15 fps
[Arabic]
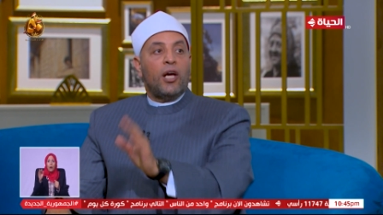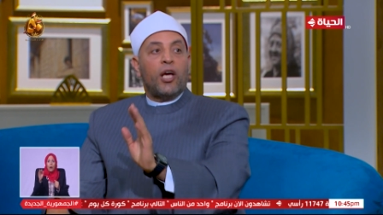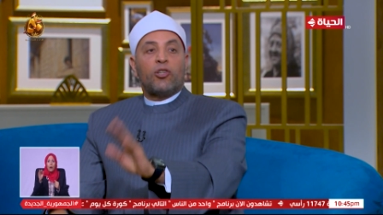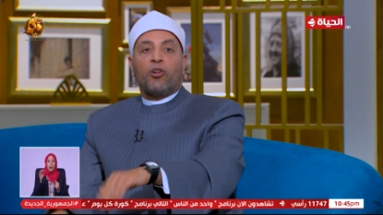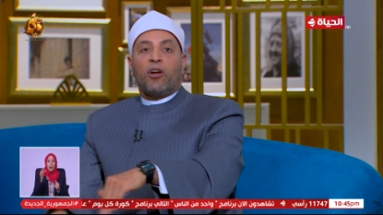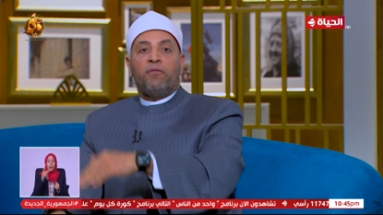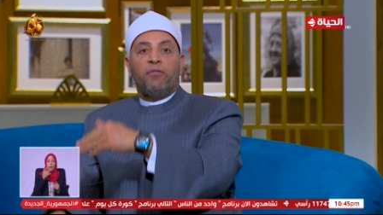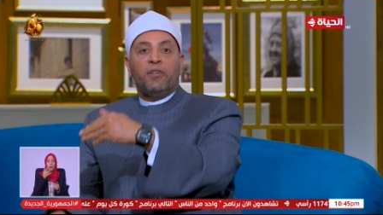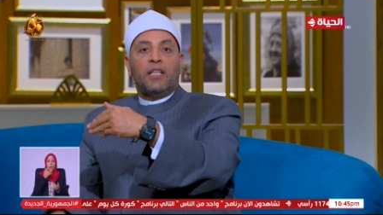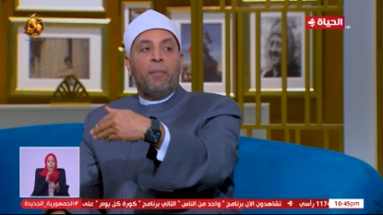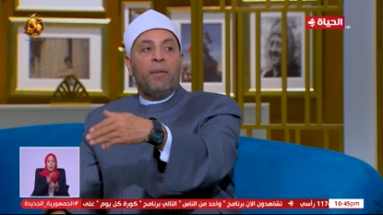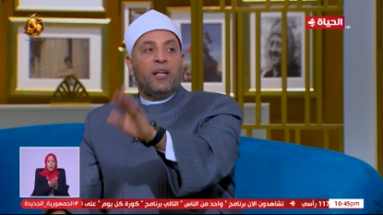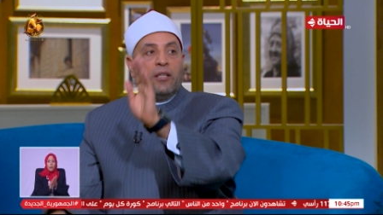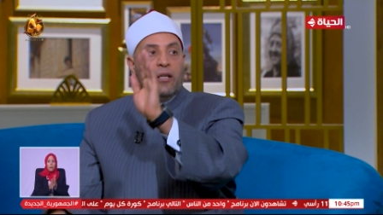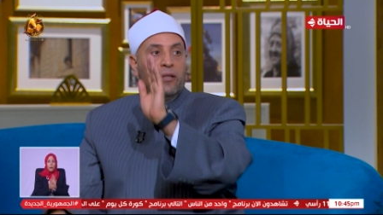اضرب في
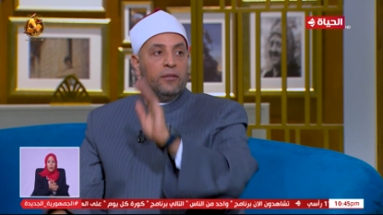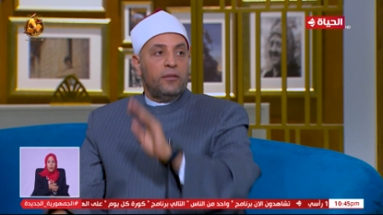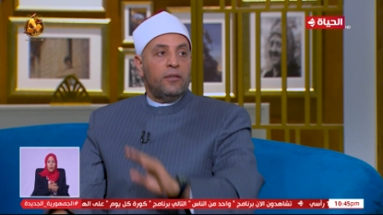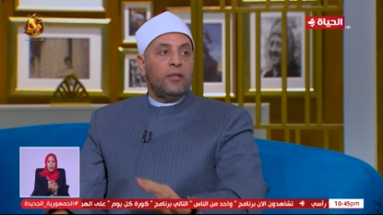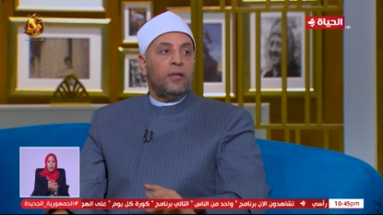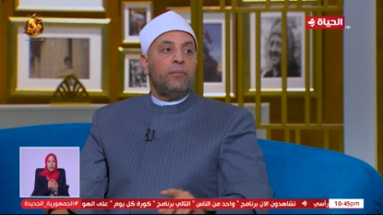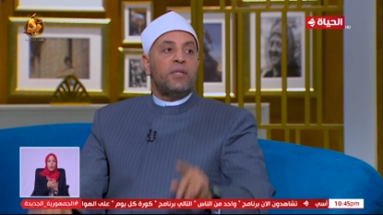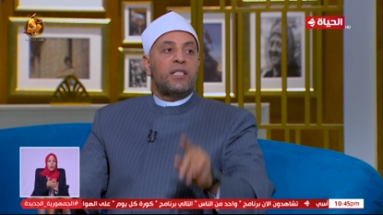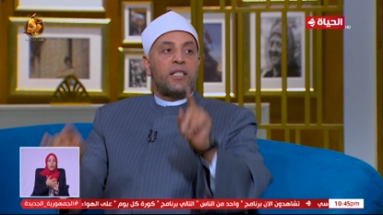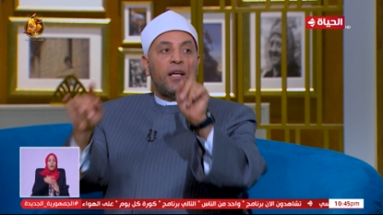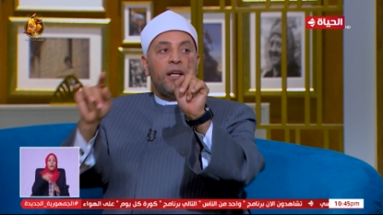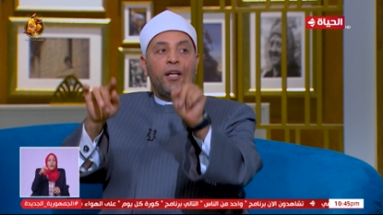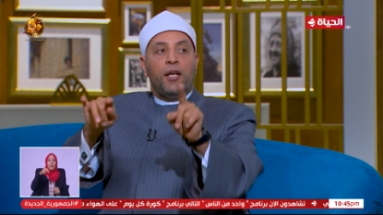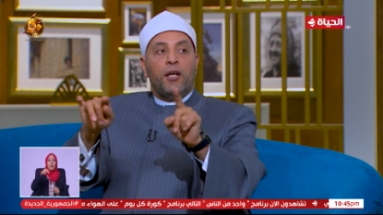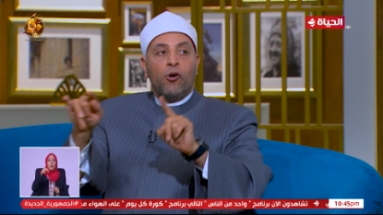ثمانية
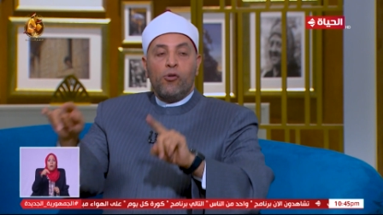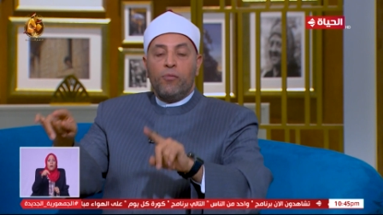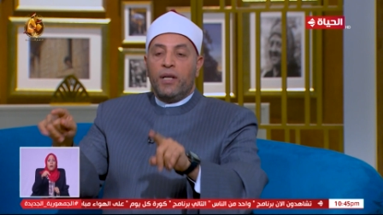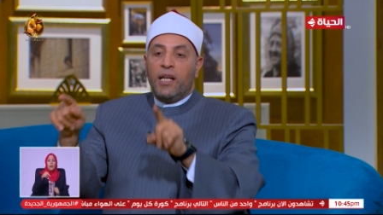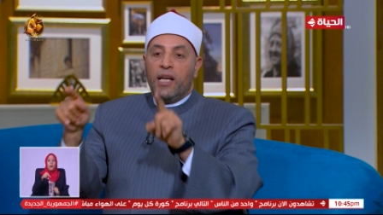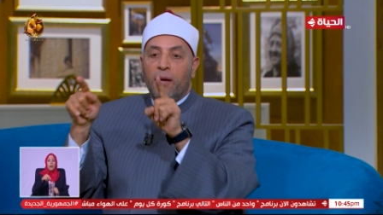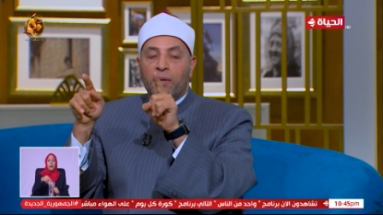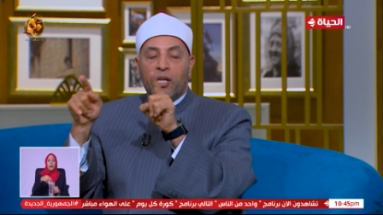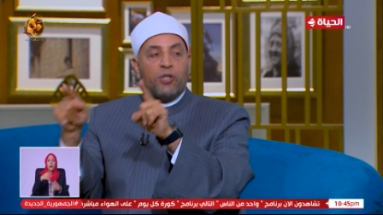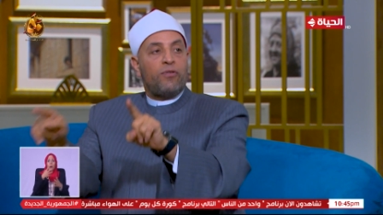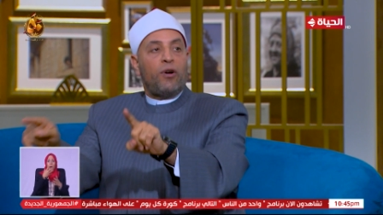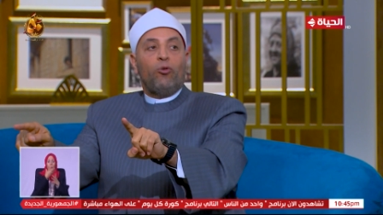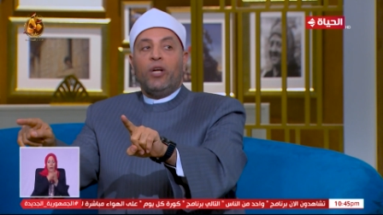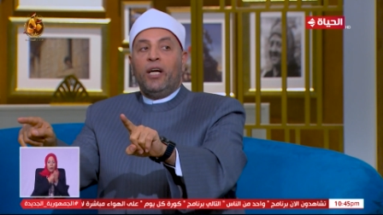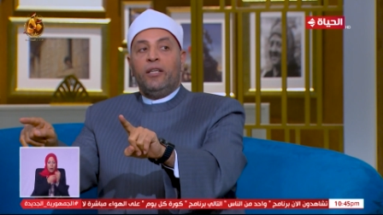مستنيين يوم القيامة
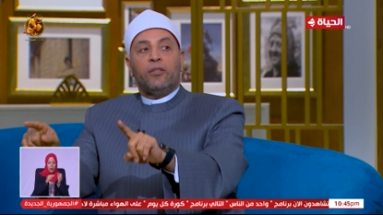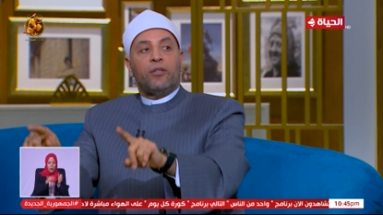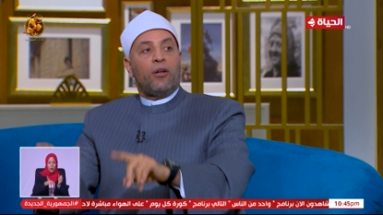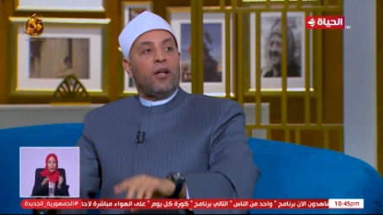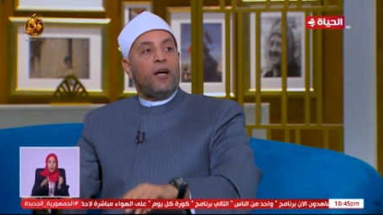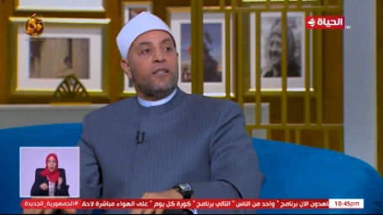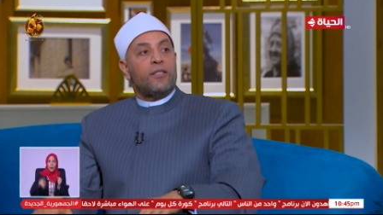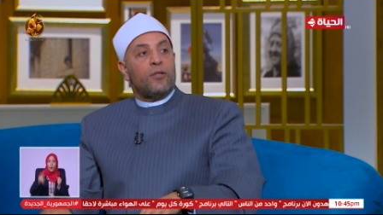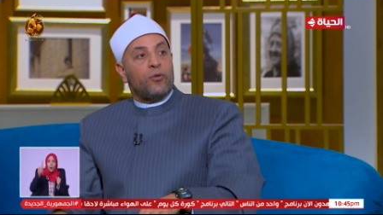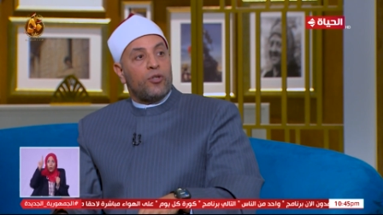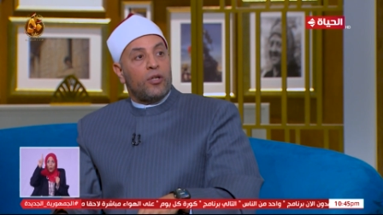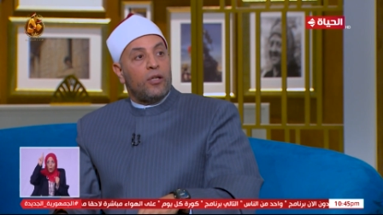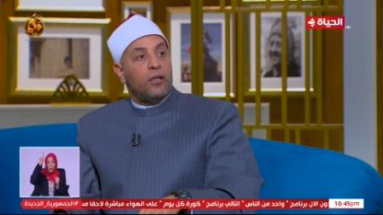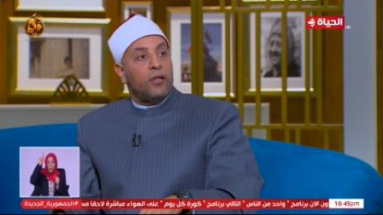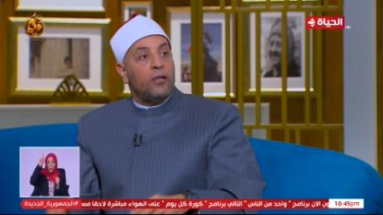يشفعوا لها عند الله عز
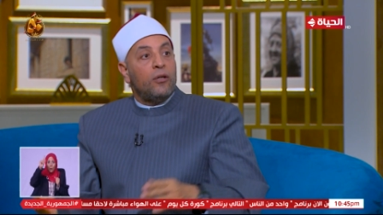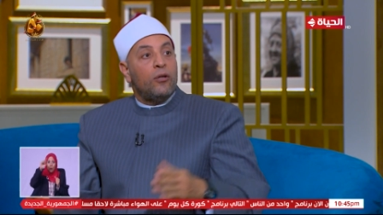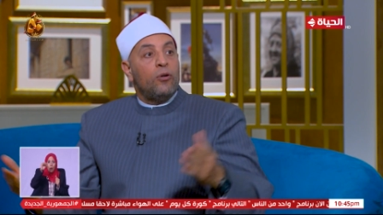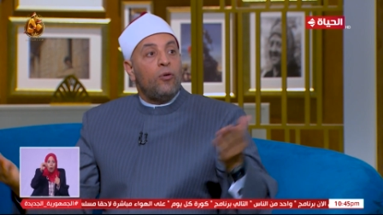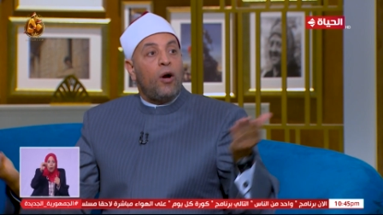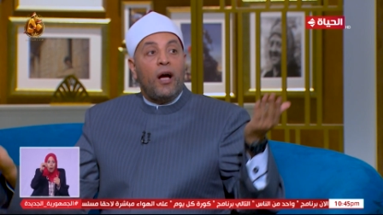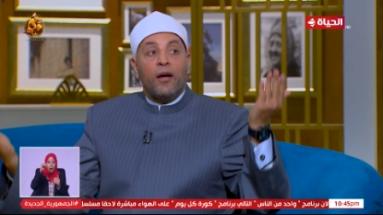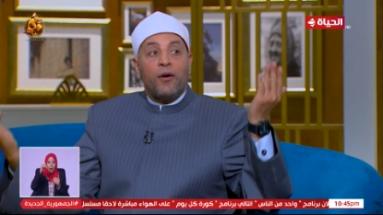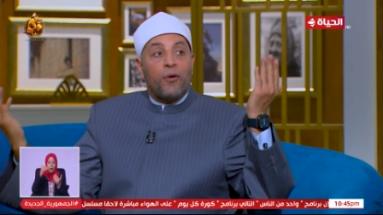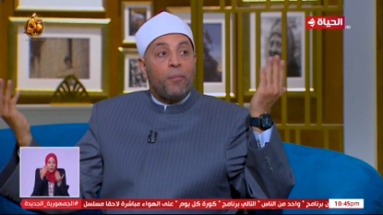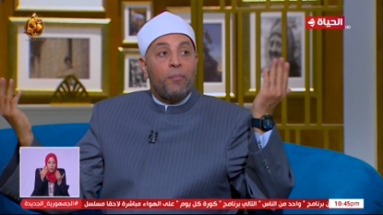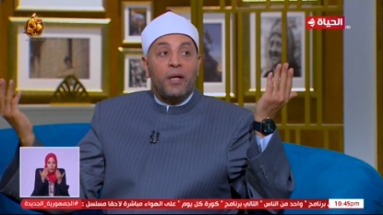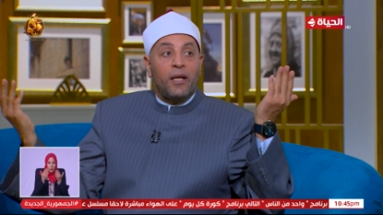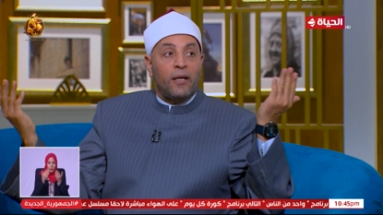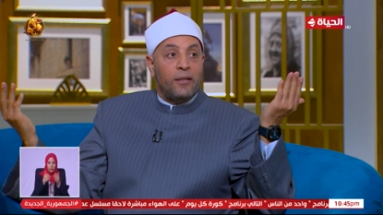وجل حق
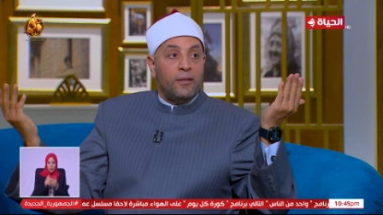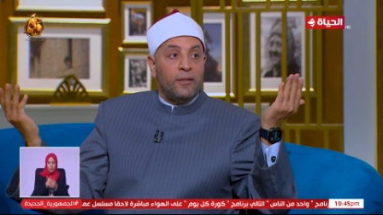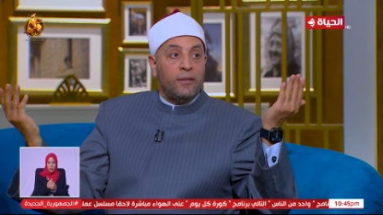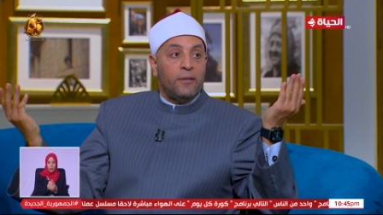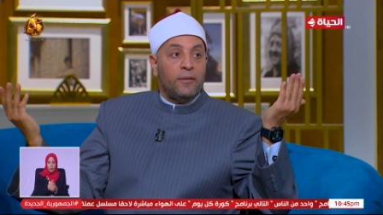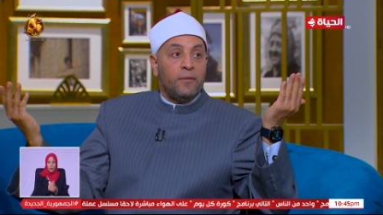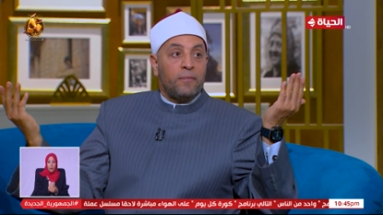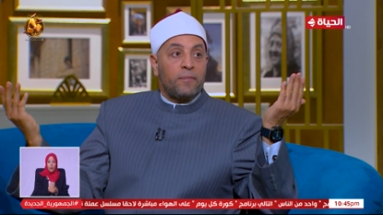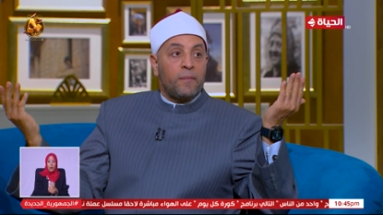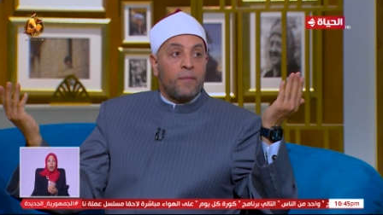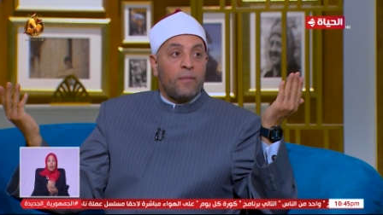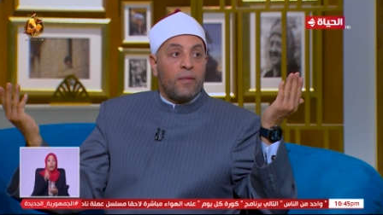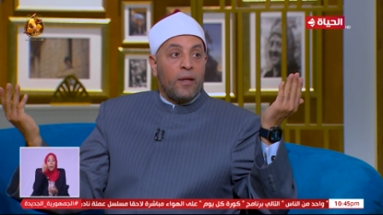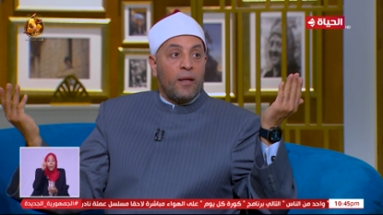ربنا هما